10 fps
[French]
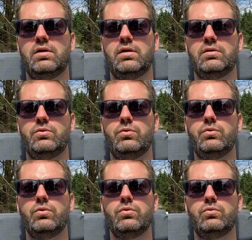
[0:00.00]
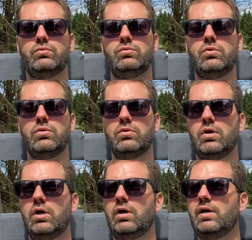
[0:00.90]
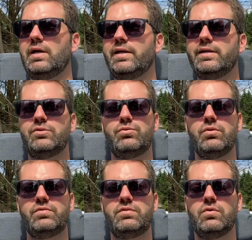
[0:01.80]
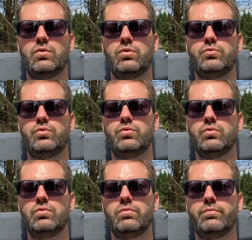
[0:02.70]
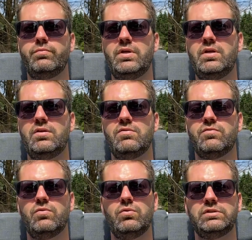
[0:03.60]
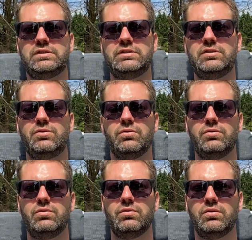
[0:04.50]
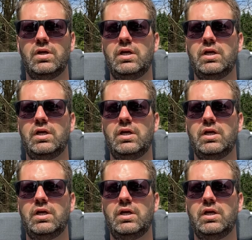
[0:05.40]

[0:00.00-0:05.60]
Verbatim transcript: un lieu euh, où la nature vivait en communion, mais il faut aussi que